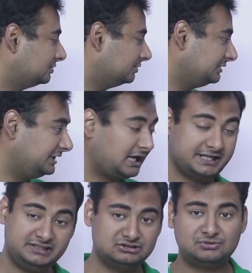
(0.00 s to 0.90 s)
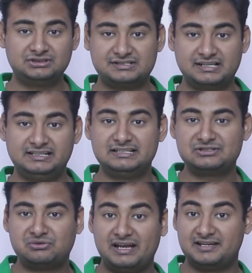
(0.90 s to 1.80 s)
तो ये आइडिया तो बहुत अच्छा है लेकिन
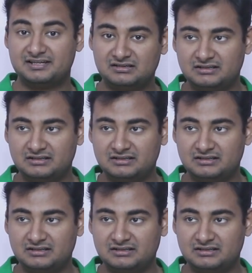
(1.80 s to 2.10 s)
इसको ऐसा